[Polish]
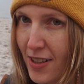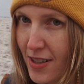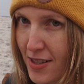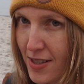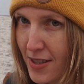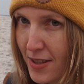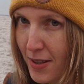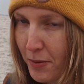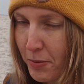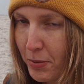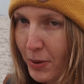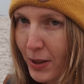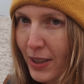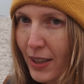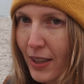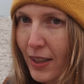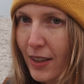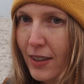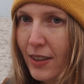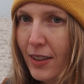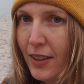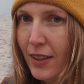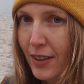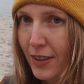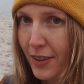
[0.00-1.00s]
listopada
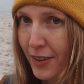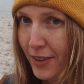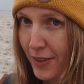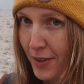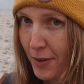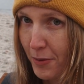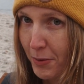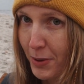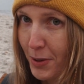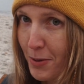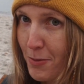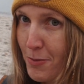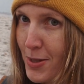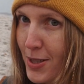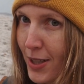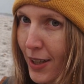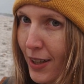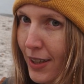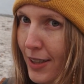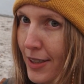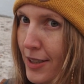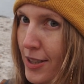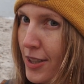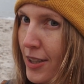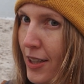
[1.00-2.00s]
i one będą
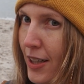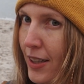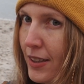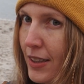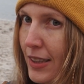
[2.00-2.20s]
cykliczne.